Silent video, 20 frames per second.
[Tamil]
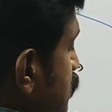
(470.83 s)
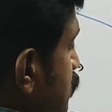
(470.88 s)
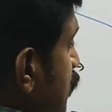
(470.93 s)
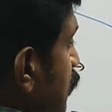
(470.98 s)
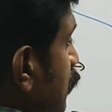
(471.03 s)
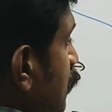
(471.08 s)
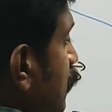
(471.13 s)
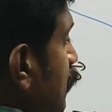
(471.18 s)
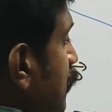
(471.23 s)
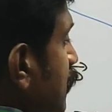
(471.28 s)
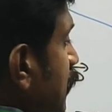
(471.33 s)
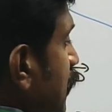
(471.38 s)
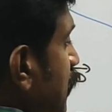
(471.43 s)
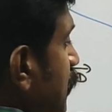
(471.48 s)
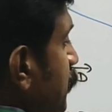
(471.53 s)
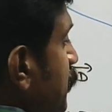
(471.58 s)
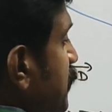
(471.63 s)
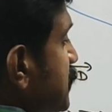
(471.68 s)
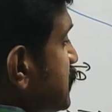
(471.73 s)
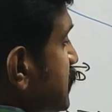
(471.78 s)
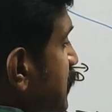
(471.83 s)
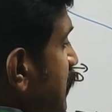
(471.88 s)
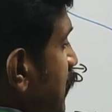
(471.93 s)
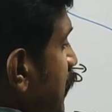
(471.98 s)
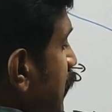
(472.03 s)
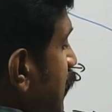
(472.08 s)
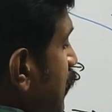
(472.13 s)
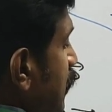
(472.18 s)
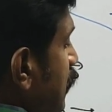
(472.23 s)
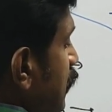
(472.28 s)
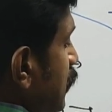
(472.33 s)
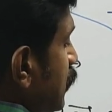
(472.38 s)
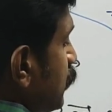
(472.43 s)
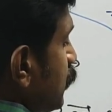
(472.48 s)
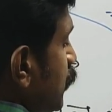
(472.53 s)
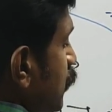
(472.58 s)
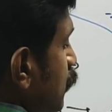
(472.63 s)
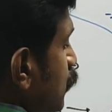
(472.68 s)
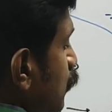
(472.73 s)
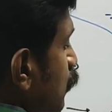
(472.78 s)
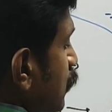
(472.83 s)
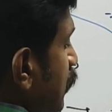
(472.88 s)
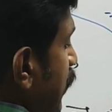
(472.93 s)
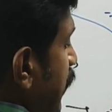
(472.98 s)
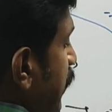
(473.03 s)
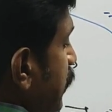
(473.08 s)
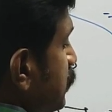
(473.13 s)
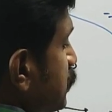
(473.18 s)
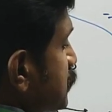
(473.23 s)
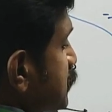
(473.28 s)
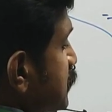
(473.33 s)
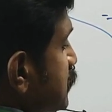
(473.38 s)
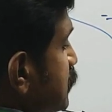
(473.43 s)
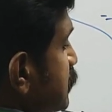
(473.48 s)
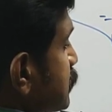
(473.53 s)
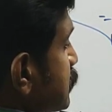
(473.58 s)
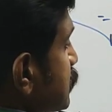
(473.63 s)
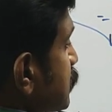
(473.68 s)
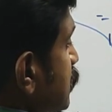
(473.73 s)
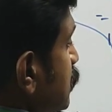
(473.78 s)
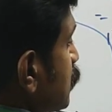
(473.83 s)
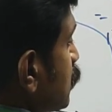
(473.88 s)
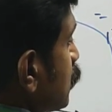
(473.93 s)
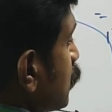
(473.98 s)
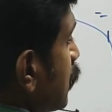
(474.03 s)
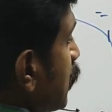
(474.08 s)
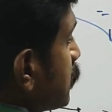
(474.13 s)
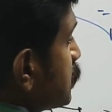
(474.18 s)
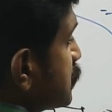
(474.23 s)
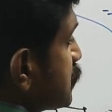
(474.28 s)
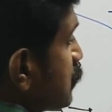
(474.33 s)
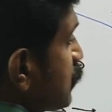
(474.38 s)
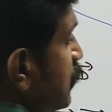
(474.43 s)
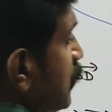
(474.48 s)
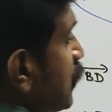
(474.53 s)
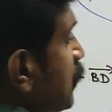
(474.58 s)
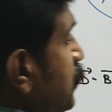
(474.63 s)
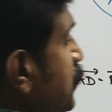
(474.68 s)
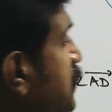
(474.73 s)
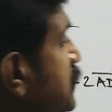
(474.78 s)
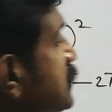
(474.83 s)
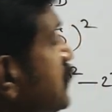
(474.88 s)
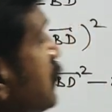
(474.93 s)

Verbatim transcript: இஸ் ஈக்குவல் ரெண்டு பீஸ் இருக்கா இப்போ டூ டைம்ஸ் டூ டைம்ஸ் இதுவும் ரெண்டு பீஸ்